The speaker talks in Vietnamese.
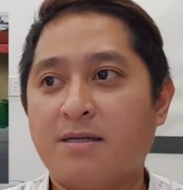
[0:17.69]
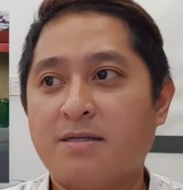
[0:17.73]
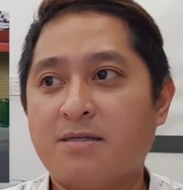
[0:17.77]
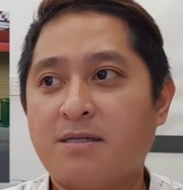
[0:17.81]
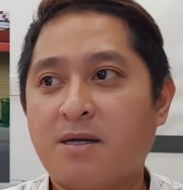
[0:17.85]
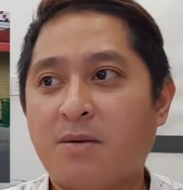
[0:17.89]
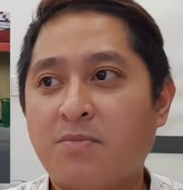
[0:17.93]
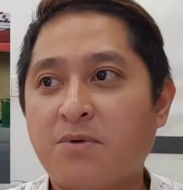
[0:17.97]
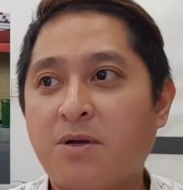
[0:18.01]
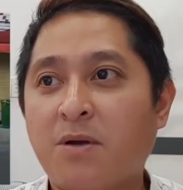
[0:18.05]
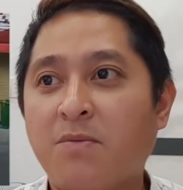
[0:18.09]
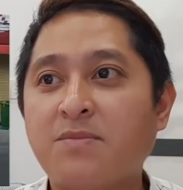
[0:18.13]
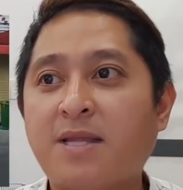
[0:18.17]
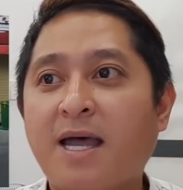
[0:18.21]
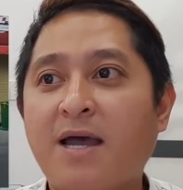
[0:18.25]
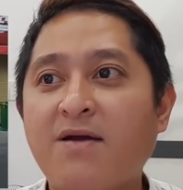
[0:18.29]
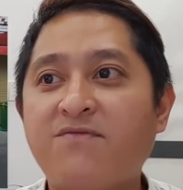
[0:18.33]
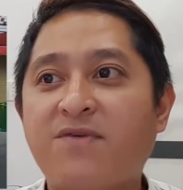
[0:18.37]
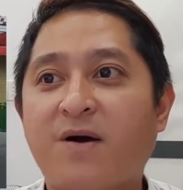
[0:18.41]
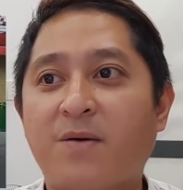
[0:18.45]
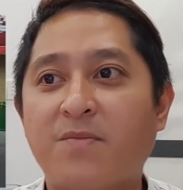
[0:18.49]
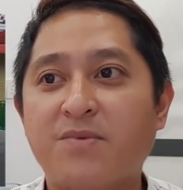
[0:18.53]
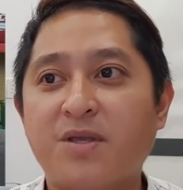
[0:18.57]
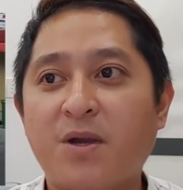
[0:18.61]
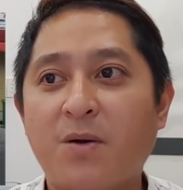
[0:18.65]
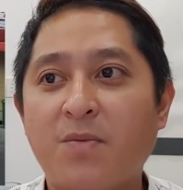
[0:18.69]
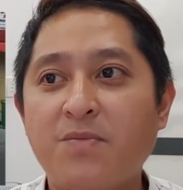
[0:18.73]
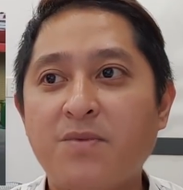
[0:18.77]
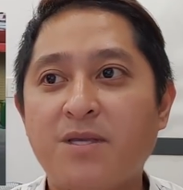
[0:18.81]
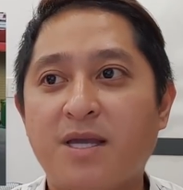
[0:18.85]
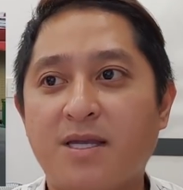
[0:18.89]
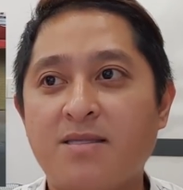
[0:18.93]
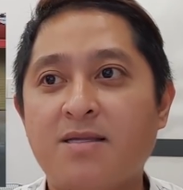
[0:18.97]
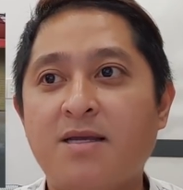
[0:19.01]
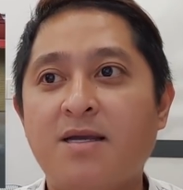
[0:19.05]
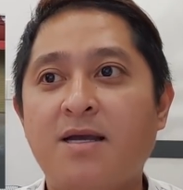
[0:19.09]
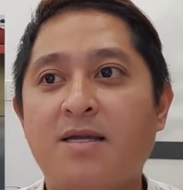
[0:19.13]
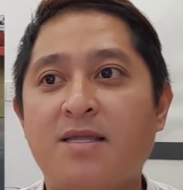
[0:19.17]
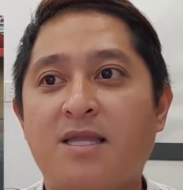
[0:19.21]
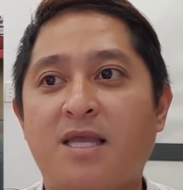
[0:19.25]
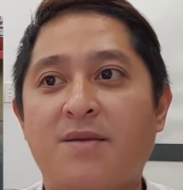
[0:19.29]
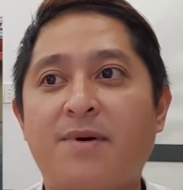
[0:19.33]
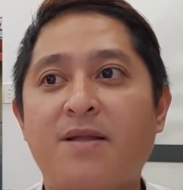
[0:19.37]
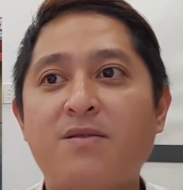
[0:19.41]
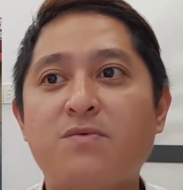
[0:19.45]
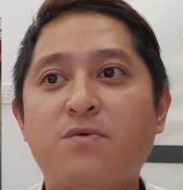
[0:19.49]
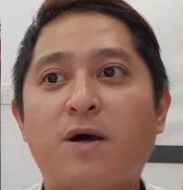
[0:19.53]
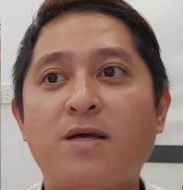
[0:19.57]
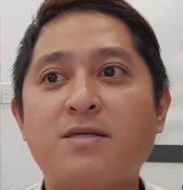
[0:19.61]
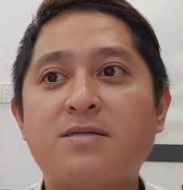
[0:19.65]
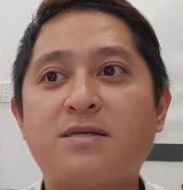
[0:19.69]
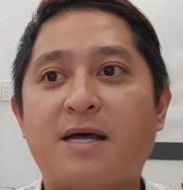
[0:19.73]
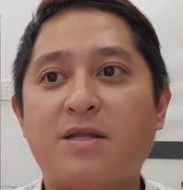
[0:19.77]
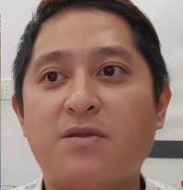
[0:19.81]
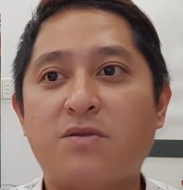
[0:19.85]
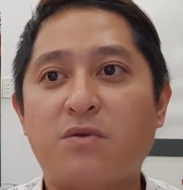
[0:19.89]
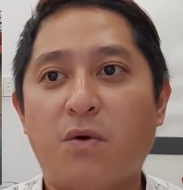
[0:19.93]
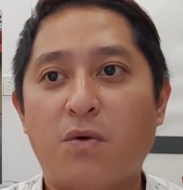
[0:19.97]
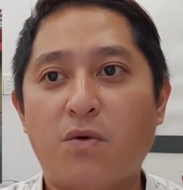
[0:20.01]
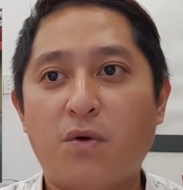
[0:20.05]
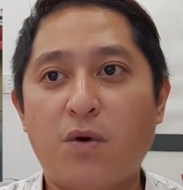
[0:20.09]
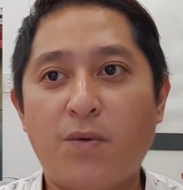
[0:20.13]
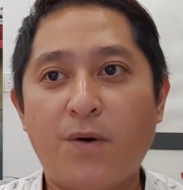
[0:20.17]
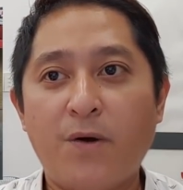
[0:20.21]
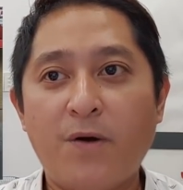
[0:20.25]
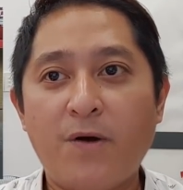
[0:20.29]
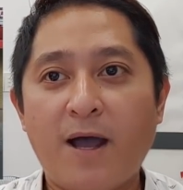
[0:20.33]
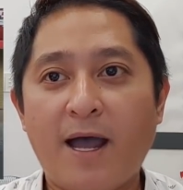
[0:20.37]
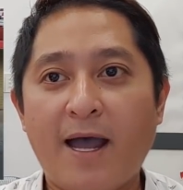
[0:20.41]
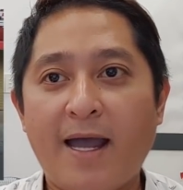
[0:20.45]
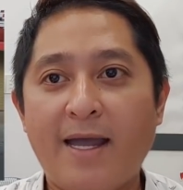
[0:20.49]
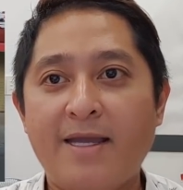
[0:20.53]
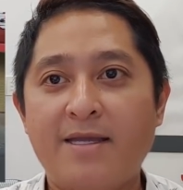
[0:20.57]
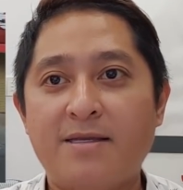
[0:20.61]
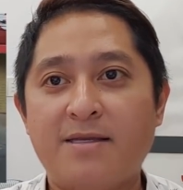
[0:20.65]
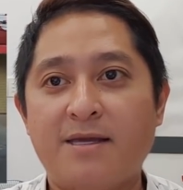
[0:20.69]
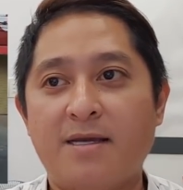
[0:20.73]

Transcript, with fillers: trong công tác phòng chống dịch Thì Bách Hóa Xanh thuộc khu phố 2,